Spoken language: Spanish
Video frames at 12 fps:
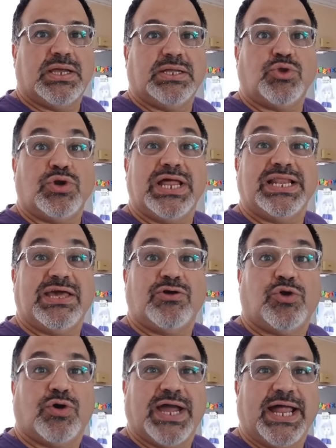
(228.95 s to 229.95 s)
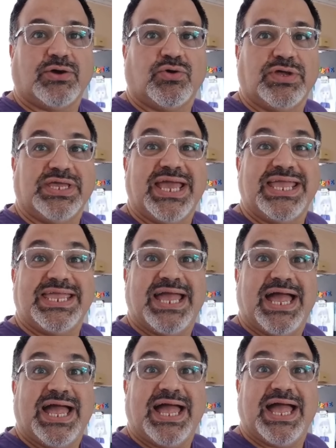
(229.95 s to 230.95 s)
no le han leído los cargos, y
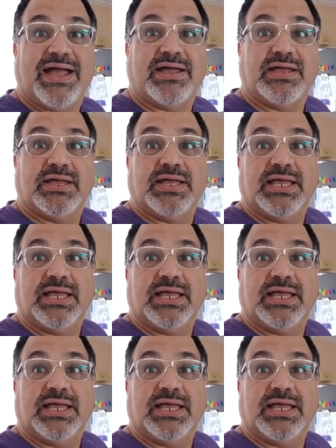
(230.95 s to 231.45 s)
ella,